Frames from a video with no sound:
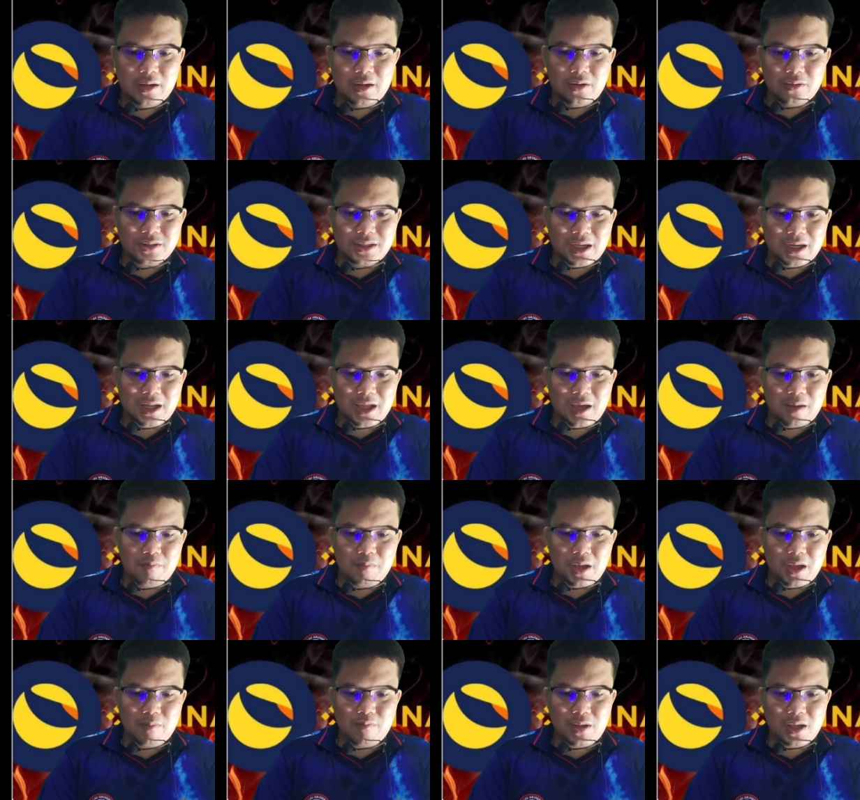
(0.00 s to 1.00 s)
นอกจากนี้
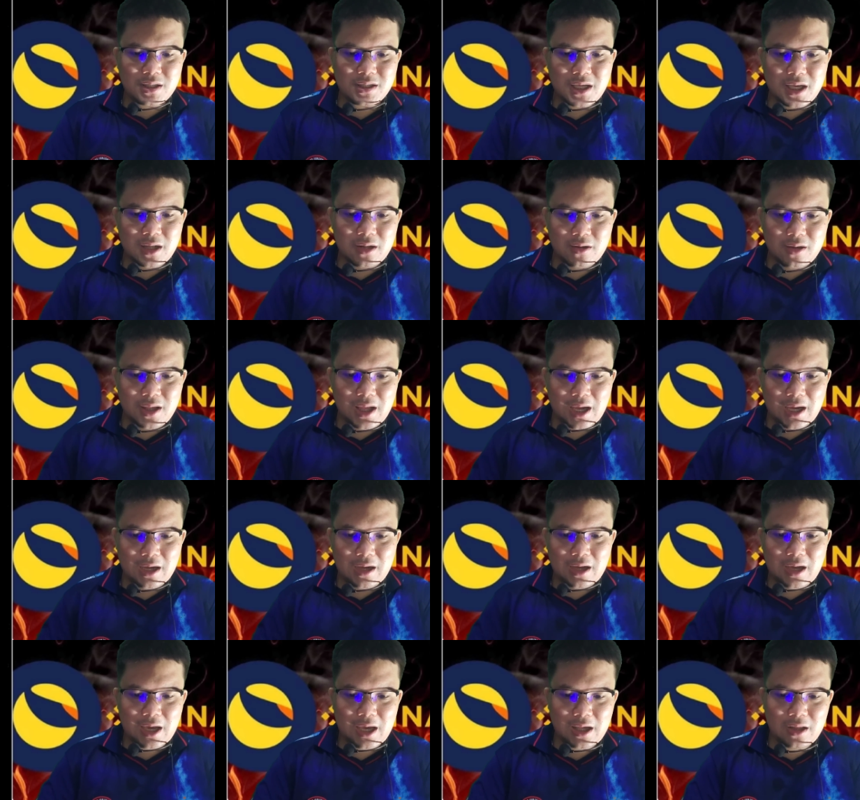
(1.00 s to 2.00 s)
บี เอ็น บี Chain ก็ยัง
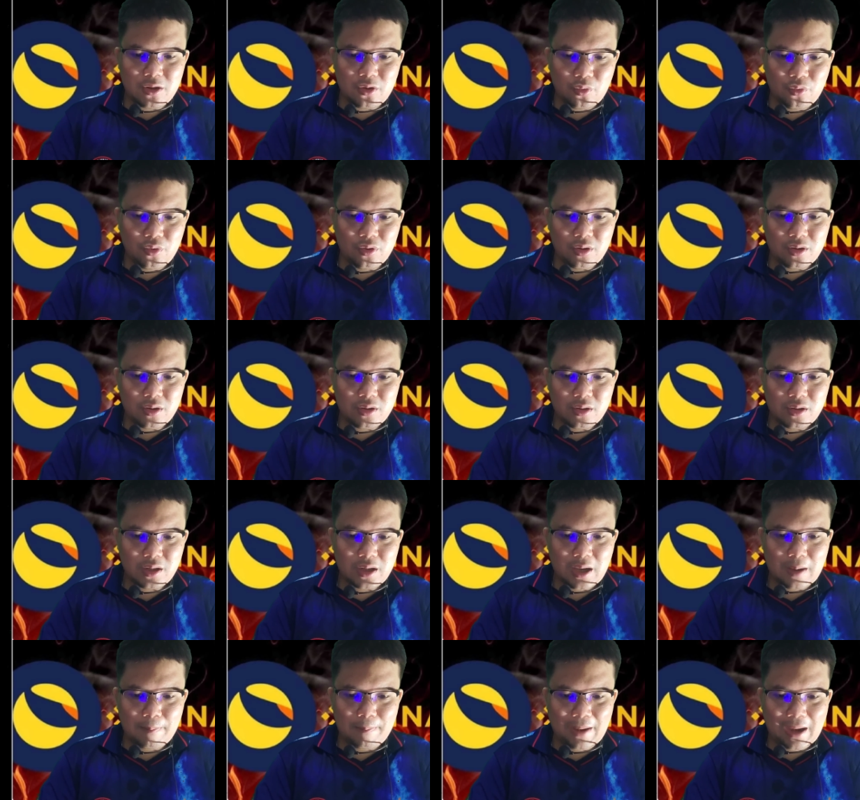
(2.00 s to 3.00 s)
ให้ทุน
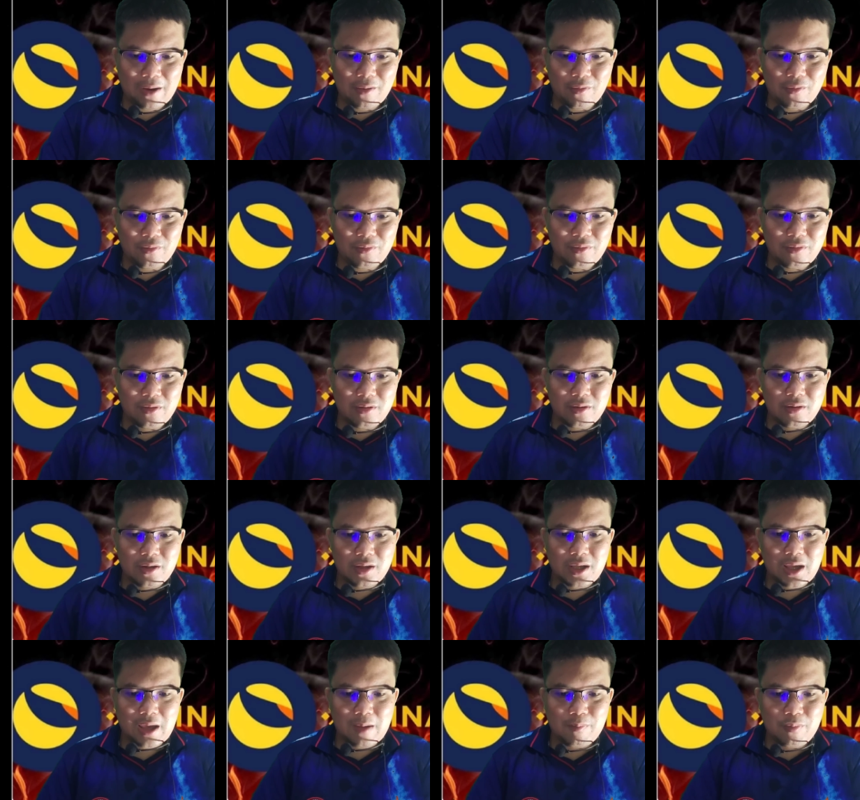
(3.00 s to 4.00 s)
กระเป๋า
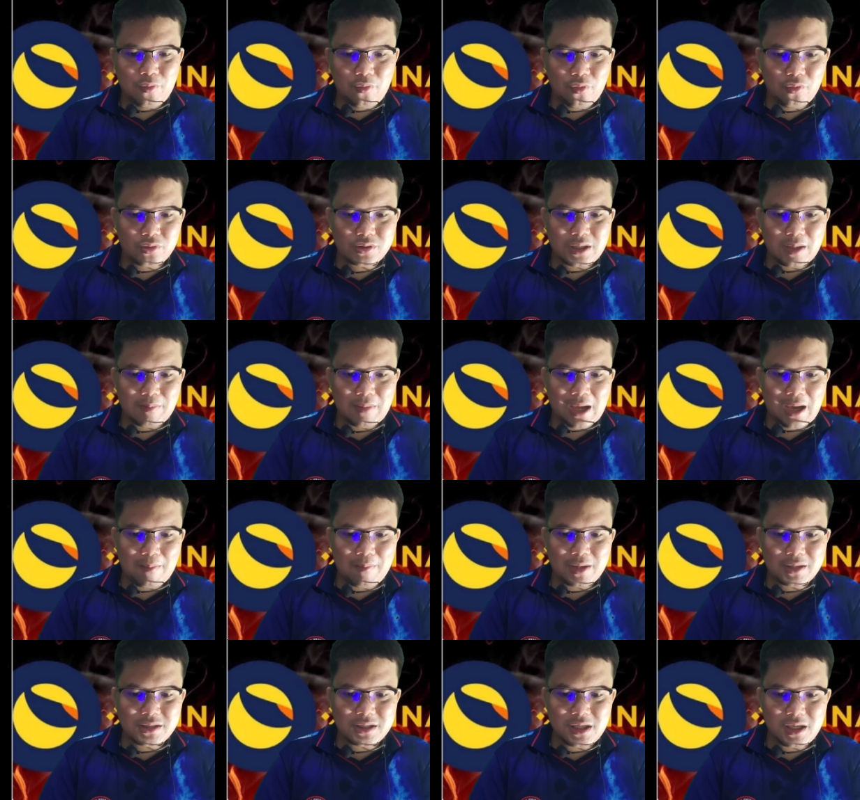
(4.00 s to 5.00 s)
แก่ผู้ชำระ
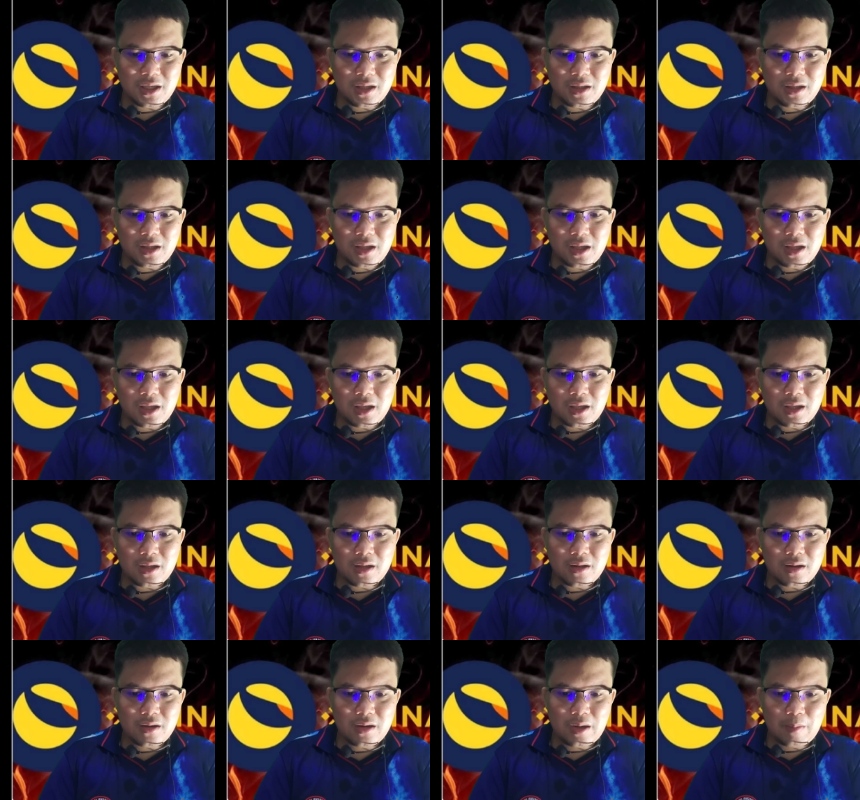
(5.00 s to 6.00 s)
บัญชีที่
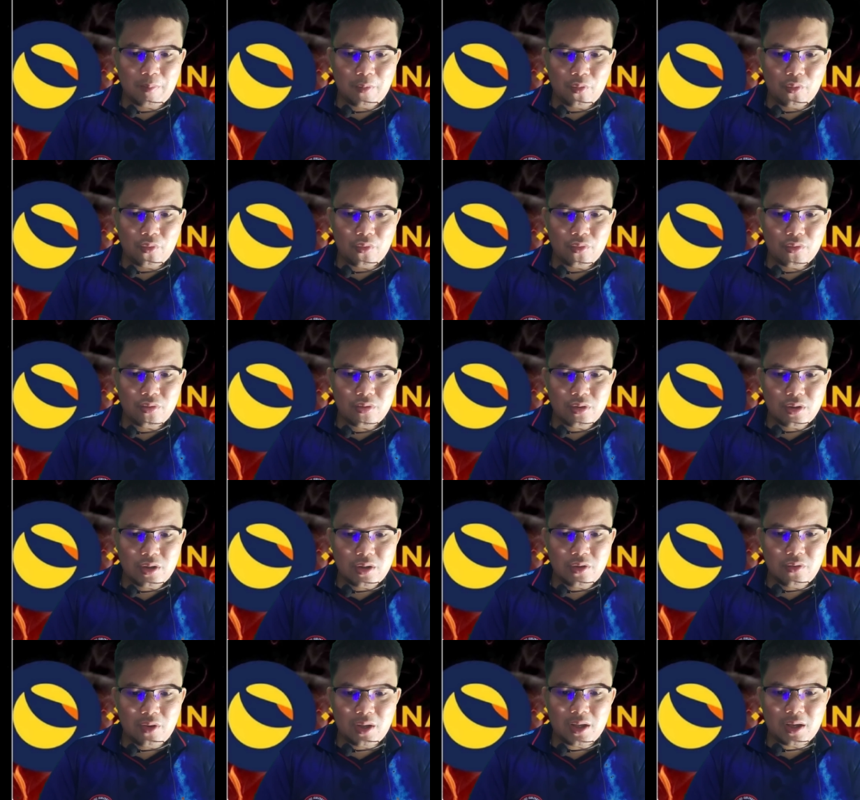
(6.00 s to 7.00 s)
ระบุ
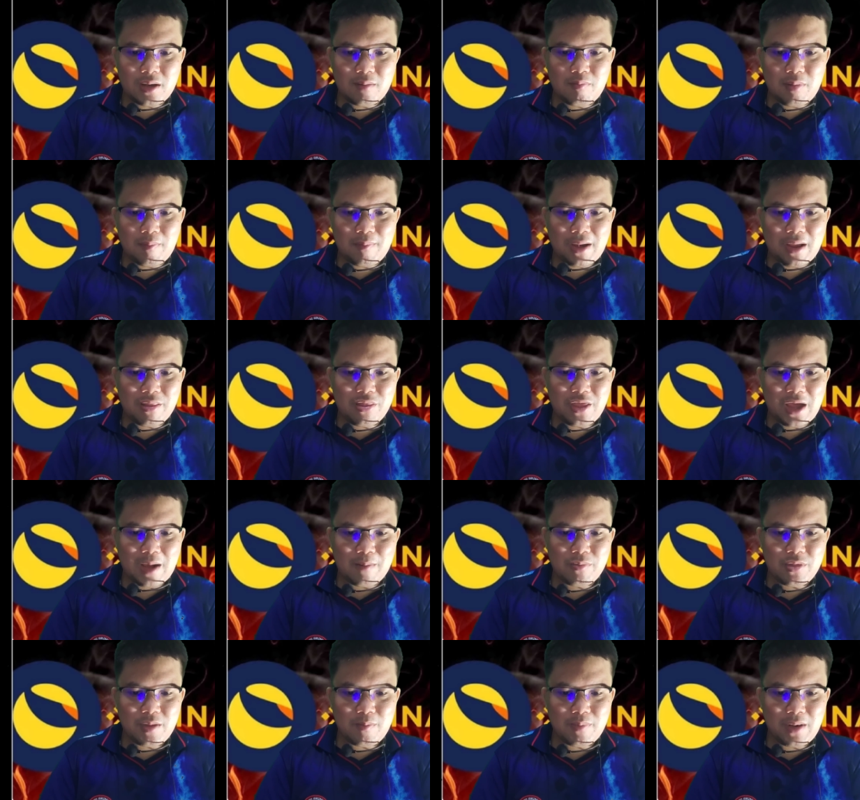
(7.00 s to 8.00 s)
ด้วยเงินประมาณสา
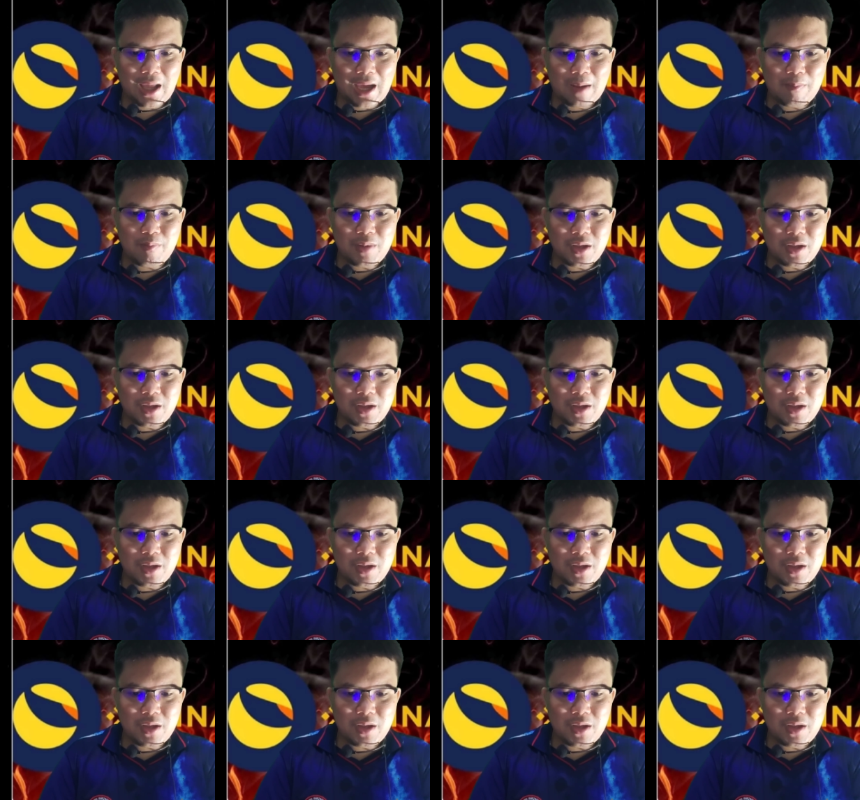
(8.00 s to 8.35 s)
มสิบล้าน